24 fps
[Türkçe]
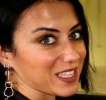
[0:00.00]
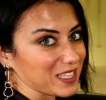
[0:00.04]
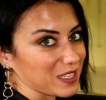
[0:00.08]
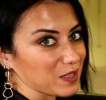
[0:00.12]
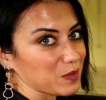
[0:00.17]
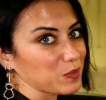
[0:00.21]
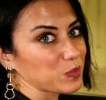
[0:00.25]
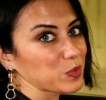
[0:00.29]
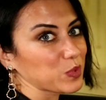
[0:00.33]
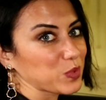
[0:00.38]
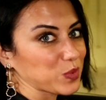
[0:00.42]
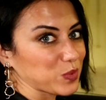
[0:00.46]

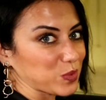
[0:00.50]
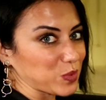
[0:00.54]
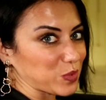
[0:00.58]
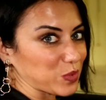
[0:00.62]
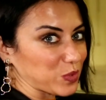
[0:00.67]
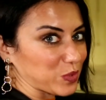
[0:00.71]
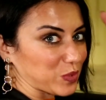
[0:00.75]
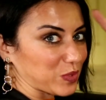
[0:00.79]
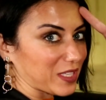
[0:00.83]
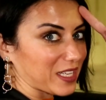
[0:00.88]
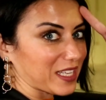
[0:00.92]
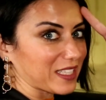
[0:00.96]
ki bu
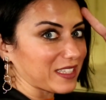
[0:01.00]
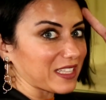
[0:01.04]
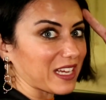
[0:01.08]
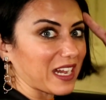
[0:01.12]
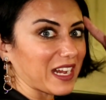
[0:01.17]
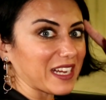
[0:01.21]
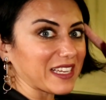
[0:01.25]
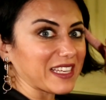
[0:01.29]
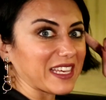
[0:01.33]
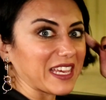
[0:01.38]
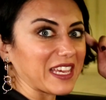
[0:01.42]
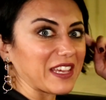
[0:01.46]
sürüşü de
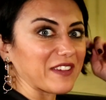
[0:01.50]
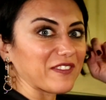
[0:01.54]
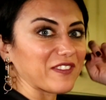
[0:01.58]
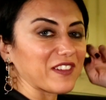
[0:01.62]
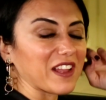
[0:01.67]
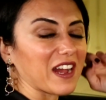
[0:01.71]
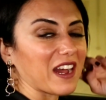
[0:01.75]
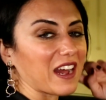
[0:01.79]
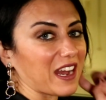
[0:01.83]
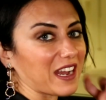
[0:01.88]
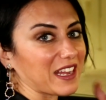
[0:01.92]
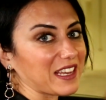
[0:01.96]
daha keyifli
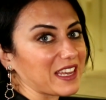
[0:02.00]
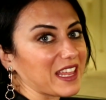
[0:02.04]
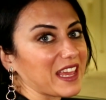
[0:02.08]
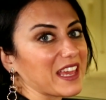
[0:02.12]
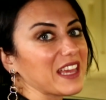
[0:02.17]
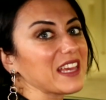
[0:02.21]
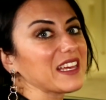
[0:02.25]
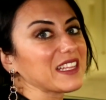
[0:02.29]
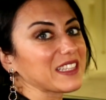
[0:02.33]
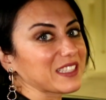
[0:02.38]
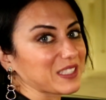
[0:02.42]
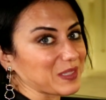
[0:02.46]
hale
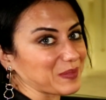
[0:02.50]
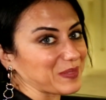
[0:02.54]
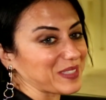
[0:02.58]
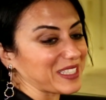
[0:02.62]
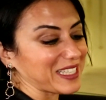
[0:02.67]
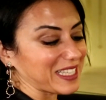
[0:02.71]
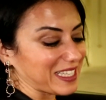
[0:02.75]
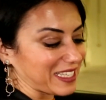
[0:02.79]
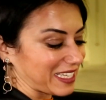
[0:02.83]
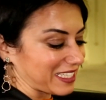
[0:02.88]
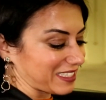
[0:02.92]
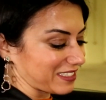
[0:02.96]
tabii
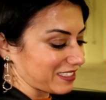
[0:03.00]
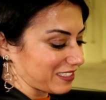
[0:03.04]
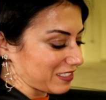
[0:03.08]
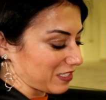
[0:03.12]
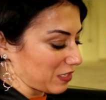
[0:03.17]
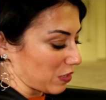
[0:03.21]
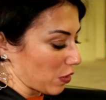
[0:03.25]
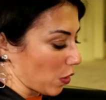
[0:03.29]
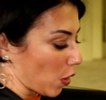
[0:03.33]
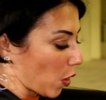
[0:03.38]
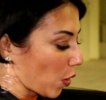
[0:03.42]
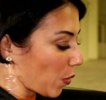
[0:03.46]
ki
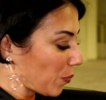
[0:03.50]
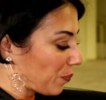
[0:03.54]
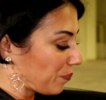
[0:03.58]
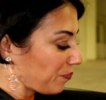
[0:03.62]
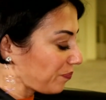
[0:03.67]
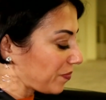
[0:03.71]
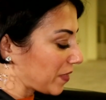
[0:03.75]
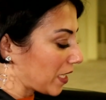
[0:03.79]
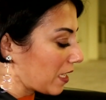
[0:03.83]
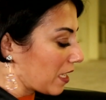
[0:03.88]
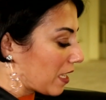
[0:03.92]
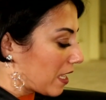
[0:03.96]
getiriyor.
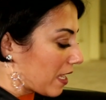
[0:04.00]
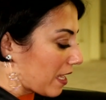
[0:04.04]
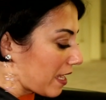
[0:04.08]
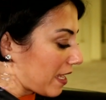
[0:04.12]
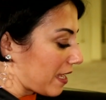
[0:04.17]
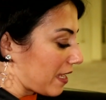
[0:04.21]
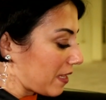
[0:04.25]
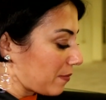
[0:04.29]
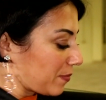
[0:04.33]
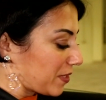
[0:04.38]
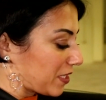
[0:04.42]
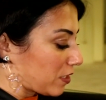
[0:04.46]

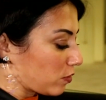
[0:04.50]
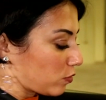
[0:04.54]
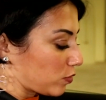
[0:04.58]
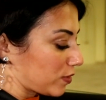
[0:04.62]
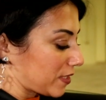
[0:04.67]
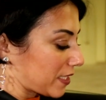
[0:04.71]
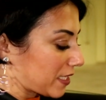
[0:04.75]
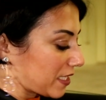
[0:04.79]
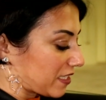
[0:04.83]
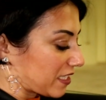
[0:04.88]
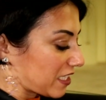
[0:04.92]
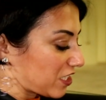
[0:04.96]
Ee, bir de
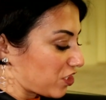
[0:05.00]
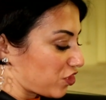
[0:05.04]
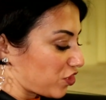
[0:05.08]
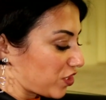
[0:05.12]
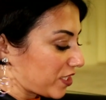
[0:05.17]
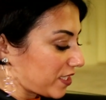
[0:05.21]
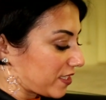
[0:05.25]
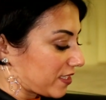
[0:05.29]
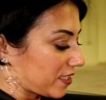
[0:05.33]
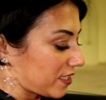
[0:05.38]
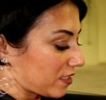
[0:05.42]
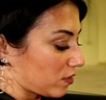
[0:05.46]
üzerinde
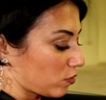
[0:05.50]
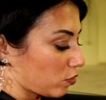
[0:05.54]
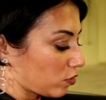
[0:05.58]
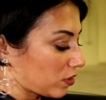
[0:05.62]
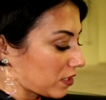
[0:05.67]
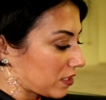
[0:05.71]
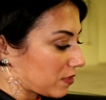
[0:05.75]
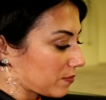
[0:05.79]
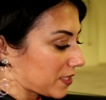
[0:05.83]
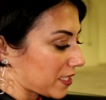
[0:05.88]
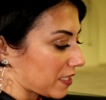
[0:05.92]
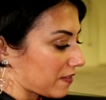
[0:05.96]
GT
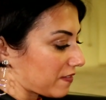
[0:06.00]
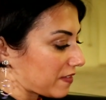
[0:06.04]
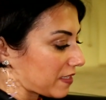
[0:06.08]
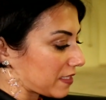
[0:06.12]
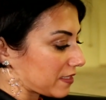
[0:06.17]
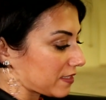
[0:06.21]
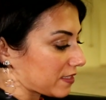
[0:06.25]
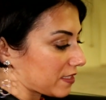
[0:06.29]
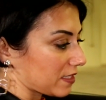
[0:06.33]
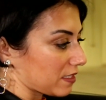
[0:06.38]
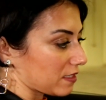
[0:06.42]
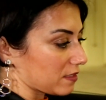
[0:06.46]
donanım
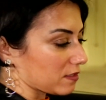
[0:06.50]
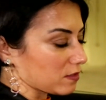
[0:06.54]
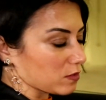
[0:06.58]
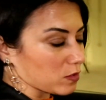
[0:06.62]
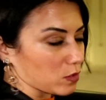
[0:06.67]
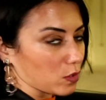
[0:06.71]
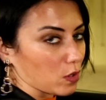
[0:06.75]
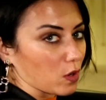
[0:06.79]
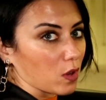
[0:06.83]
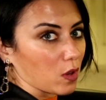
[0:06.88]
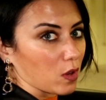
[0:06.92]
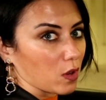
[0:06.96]
seviyesi
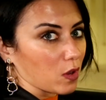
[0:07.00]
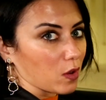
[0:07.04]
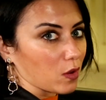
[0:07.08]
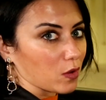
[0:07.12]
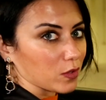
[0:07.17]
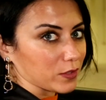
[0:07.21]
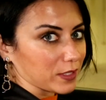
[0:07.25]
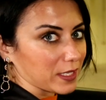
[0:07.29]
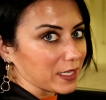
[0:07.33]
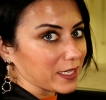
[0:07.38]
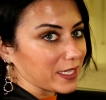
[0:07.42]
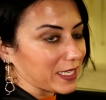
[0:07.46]
yazıyor.
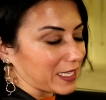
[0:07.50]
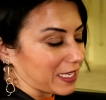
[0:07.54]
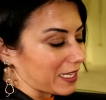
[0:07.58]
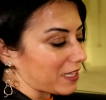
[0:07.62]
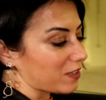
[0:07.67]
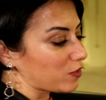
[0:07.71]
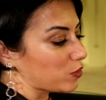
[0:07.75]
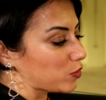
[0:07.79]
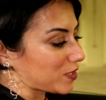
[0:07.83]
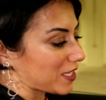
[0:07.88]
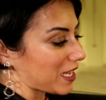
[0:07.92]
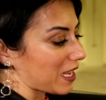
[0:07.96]
O da yine
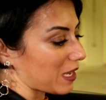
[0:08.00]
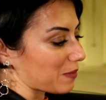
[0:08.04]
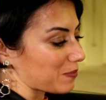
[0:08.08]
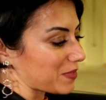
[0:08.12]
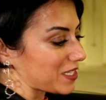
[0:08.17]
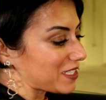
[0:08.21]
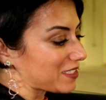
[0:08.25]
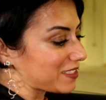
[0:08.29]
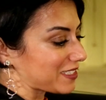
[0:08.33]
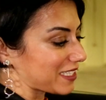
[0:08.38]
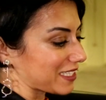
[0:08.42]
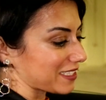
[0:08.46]
güzel bir